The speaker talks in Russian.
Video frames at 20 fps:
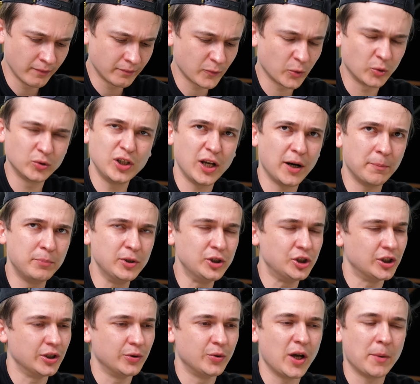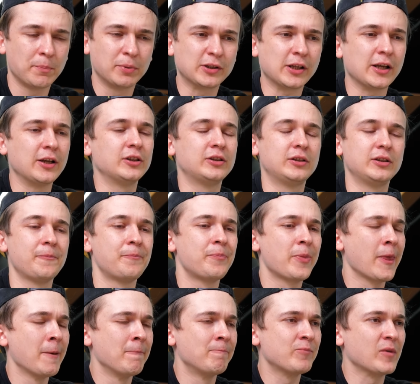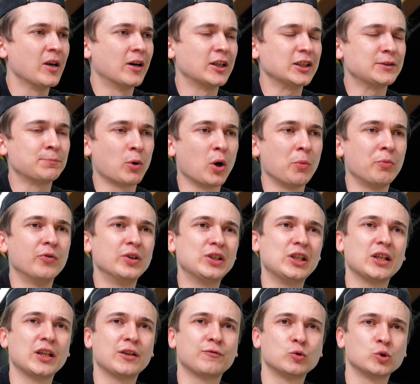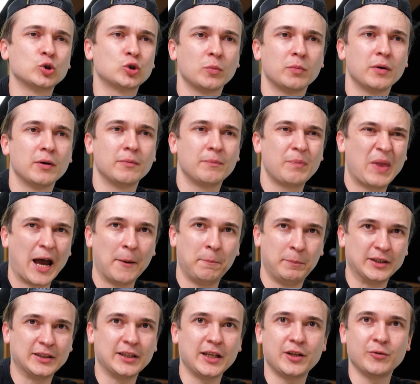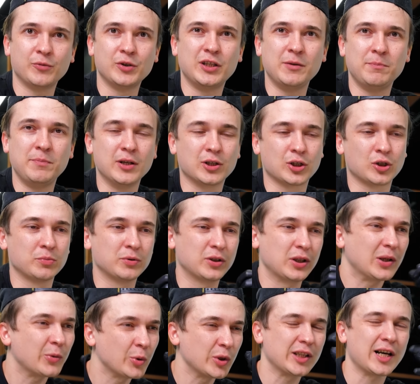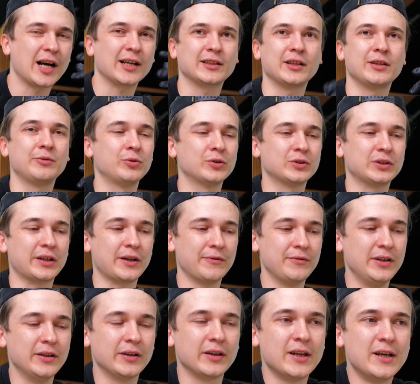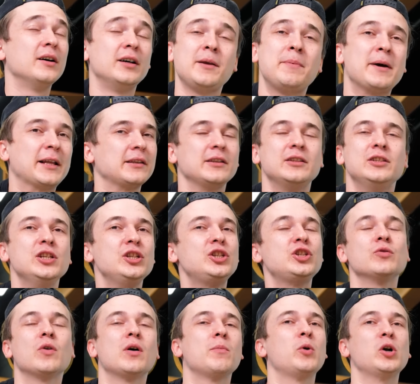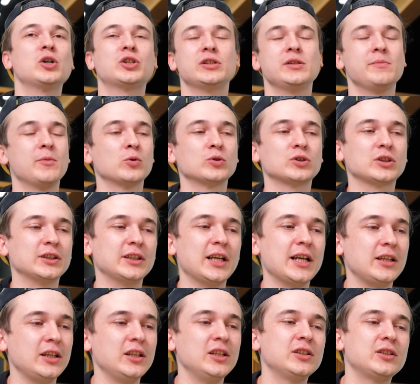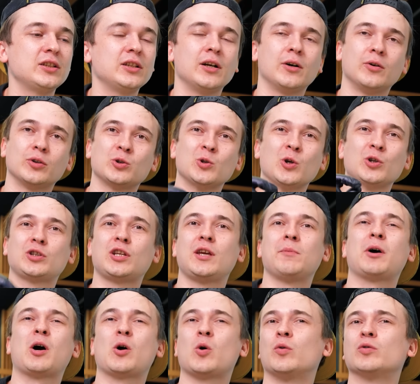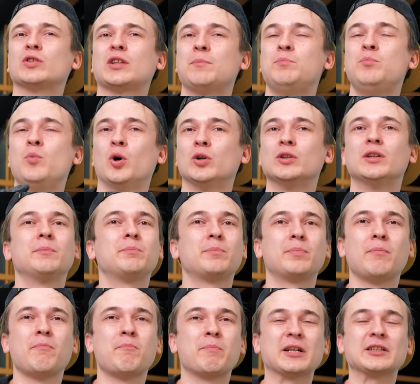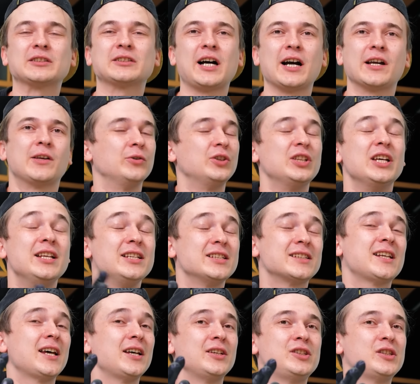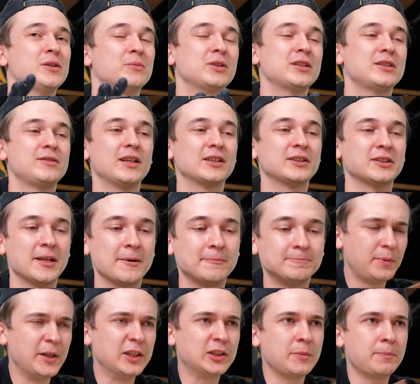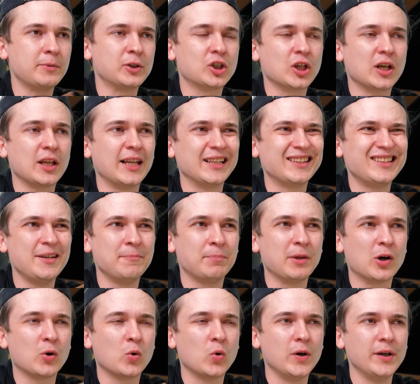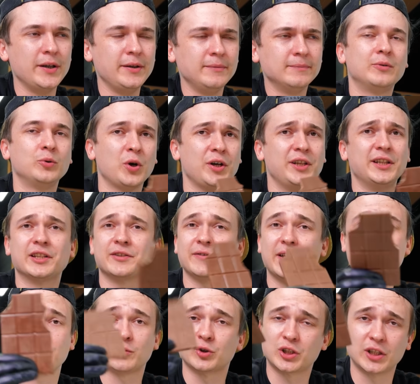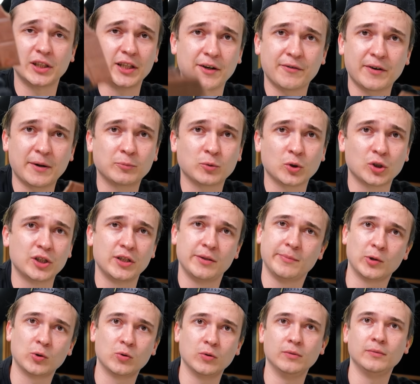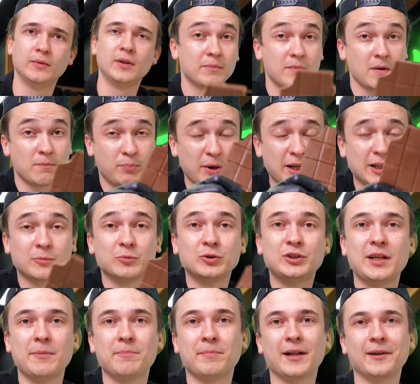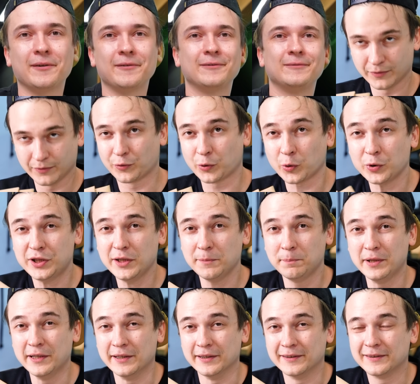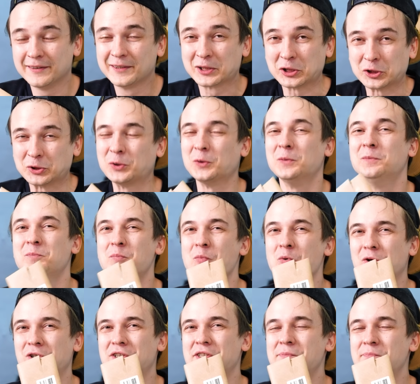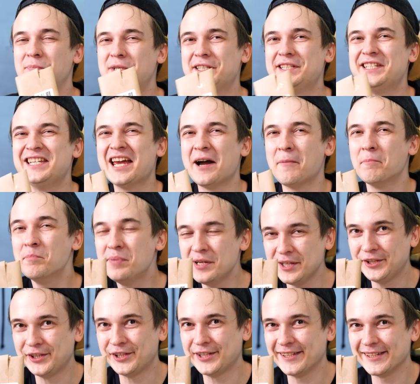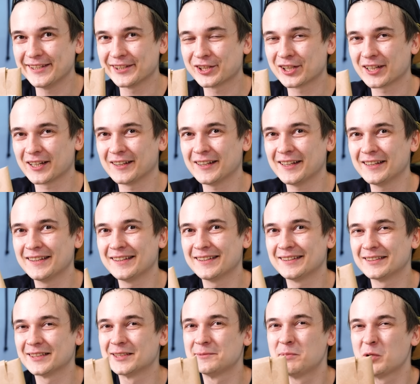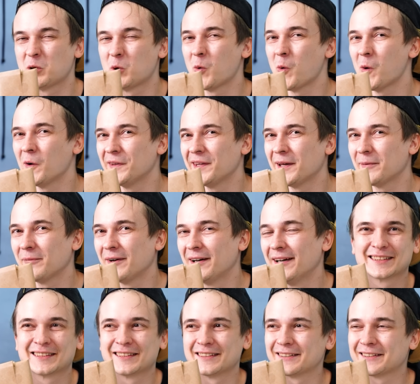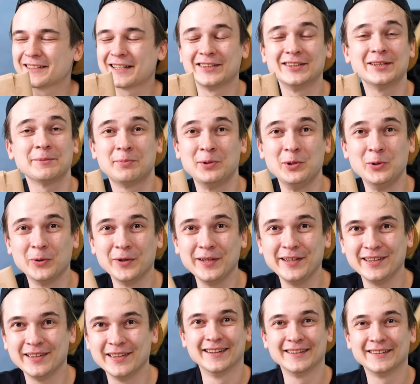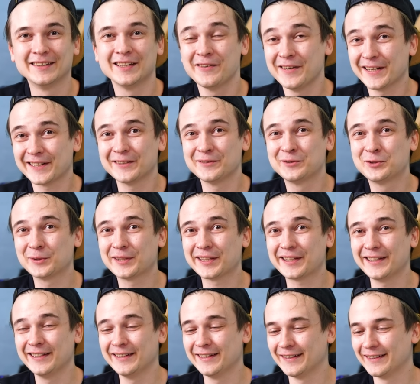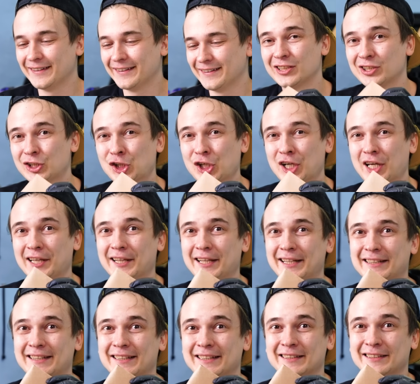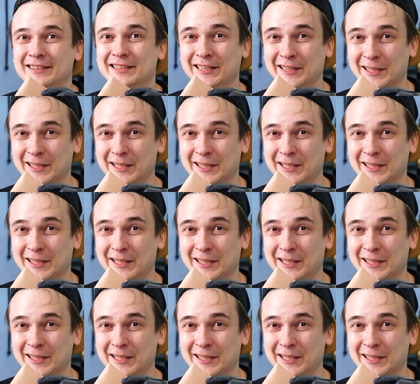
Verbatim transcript: Он необычный, но я пытаюсь распробовать этот вкус, чтобы описать его тебе, чтобы ты хоть как-то его сравнил. Ребят, ничего больше не могу сказать. Единственное, вот нотки какого-то меда проскакивают. Я не знаю, с чем это связано. принципе, шоколад неплохой, но и назвать его шедевром тоже не могу поэтому 7 баллов. Вроде бы, что может быть необычнее шоколада с беконом, с коноплей? Наверное, все-таки шоколад с